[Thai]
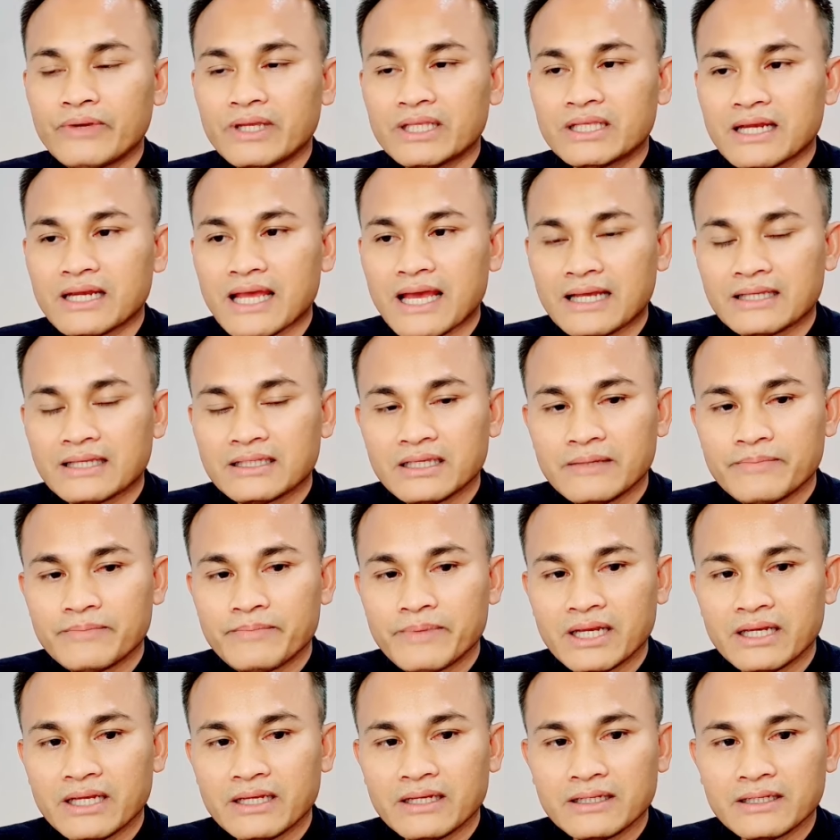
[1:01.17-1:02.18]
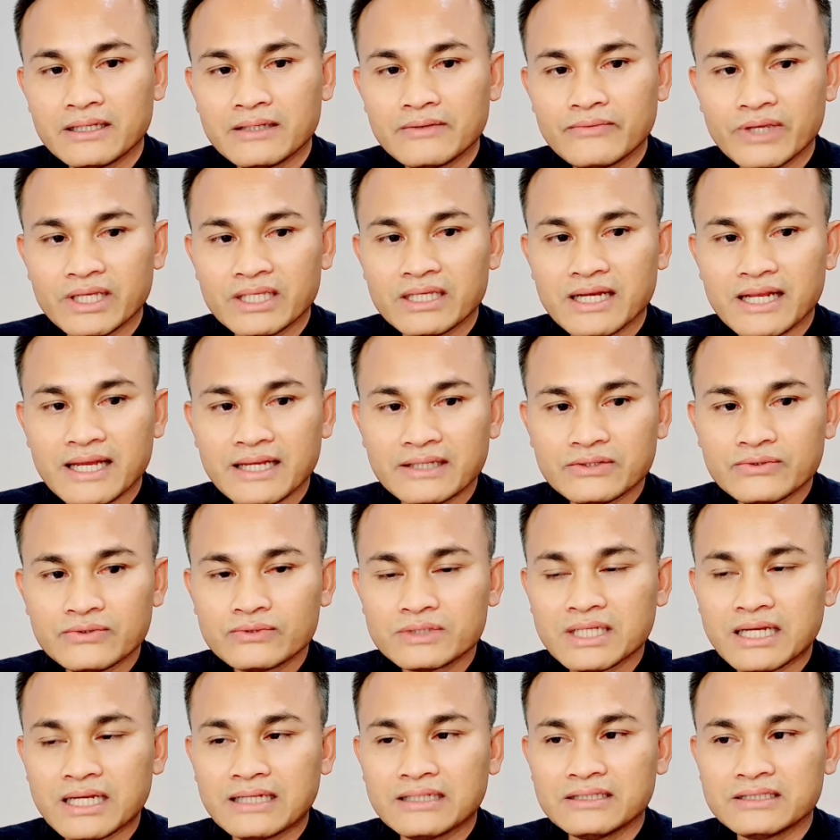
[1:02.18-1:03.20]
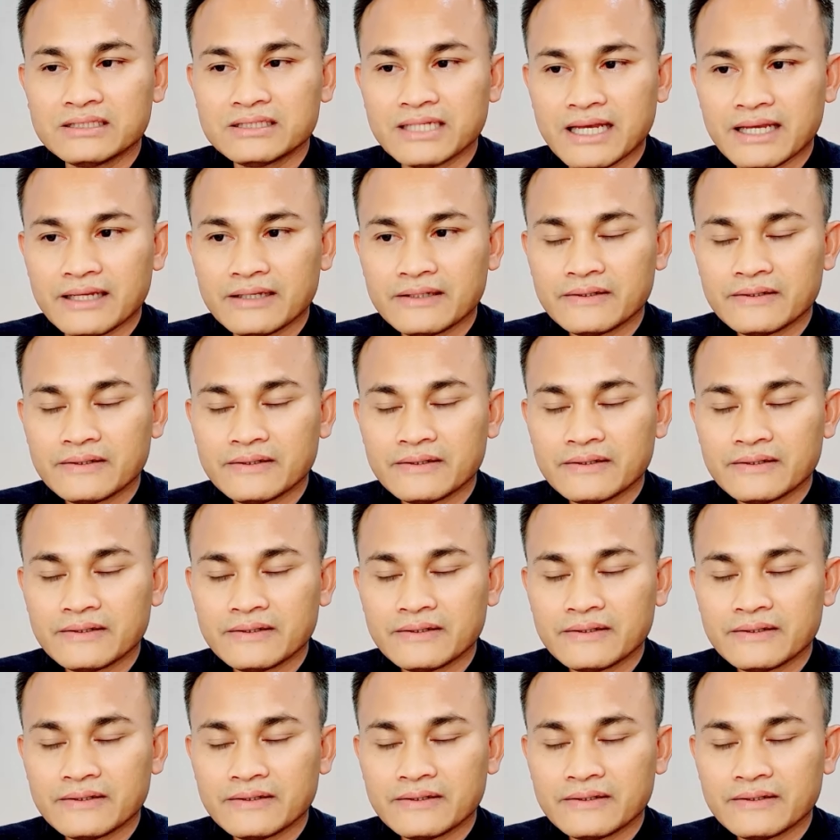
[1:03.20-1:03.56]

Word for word: เวทนาที่เป็นเวทนาทุกทางใจ